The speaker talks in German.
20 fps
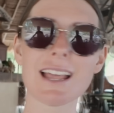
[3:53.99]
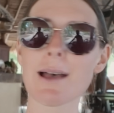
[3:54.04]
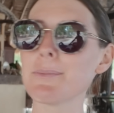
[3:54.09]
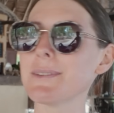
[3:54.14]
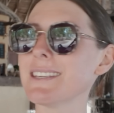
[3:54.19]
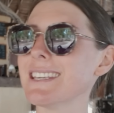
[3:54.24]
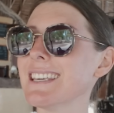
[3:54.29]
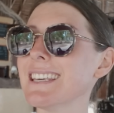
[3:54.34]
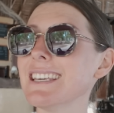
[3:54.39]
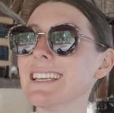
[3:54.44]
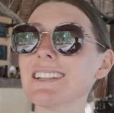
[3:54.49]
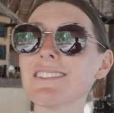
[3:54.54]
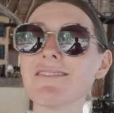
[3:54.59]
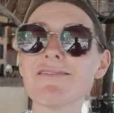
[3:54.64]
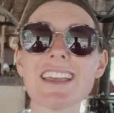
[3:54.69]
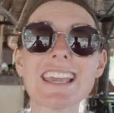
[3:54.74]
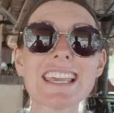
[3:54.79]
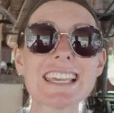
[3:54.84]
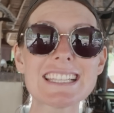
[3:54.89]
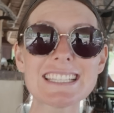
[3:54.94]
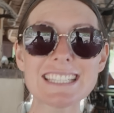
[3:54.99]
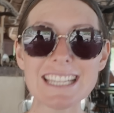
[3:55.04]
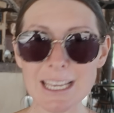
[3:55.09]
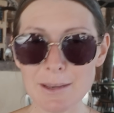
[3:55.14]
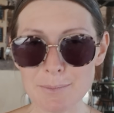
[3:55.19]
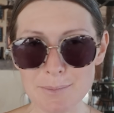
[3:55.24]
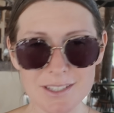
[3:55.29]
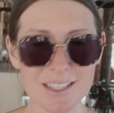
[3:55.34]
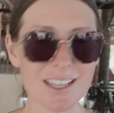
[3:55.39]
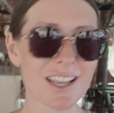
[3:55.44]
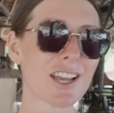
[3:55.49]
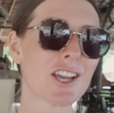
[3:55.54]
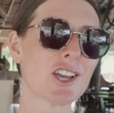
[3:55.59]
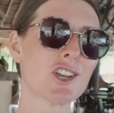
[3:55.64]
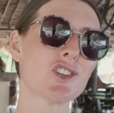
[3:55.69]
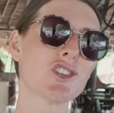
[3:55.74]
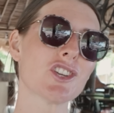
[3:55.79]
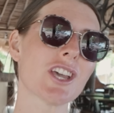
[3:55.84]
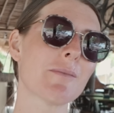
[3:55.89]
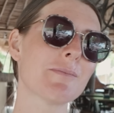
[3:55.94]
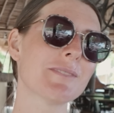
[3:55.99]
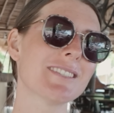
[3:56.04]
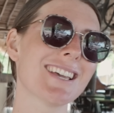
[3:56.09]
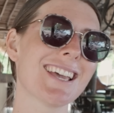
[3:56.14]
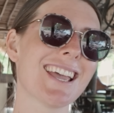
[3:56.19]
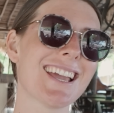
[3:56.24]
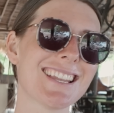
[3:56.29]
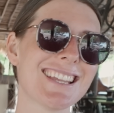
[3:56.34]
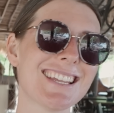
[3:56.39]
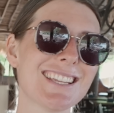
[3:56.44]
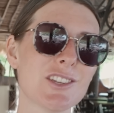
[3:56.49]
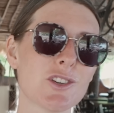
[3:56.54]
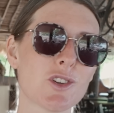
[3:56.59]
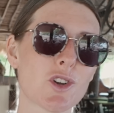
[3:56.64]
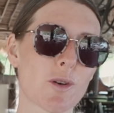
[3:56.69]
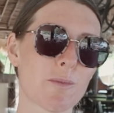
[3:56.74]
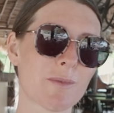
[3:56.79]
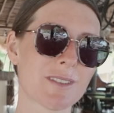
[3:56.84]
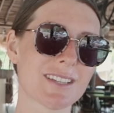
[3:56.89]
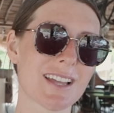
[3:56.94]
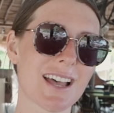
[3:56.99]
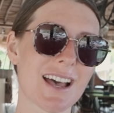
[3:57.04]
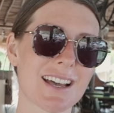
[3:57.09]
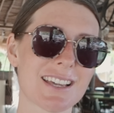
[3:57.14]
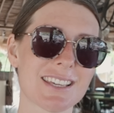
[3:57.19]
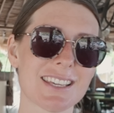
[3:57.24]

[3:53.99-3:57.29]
Habt ihr irgendwelche Tipps? Schreibt sehr gerne in die Kommentare.